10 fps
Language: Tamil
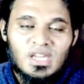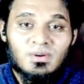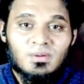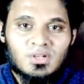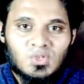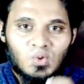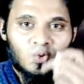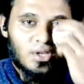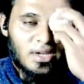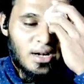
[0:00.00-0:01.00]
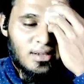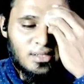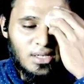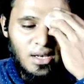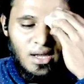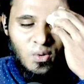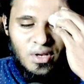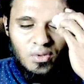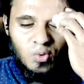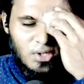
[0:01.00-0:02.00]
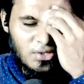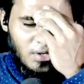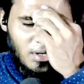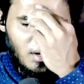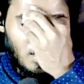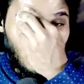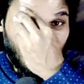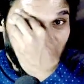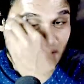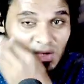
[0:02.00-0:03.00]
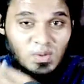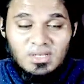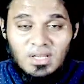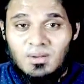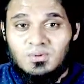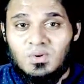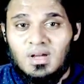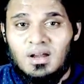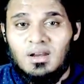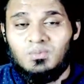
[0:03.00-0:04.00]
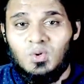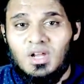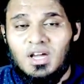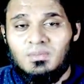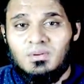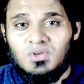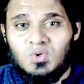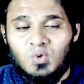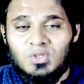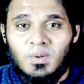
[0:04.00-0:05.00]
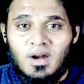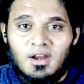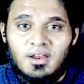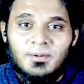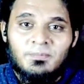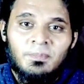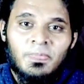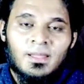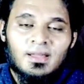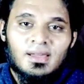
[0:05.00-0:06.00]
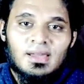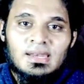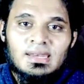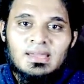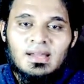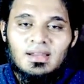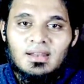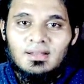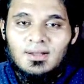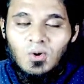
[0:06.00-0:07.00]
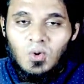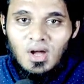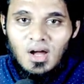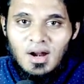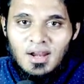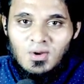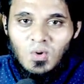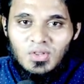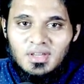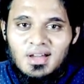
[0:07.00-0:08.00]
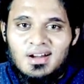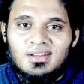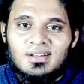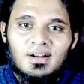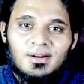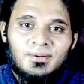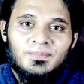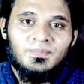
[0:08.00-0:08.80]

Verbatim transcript: இபின் மஸ்ரூதை அழைத்து அல்லாஹுடைய தூதர் சல்லல்லாஹு அலிஹி வசல்லம் சொன்னார்கள் அப்துல்லா இபின் மஸ்ரூத் அவர்களே நீங்கள் எனக்கு குர்ஆனை ஓதி காட்டுங்கள்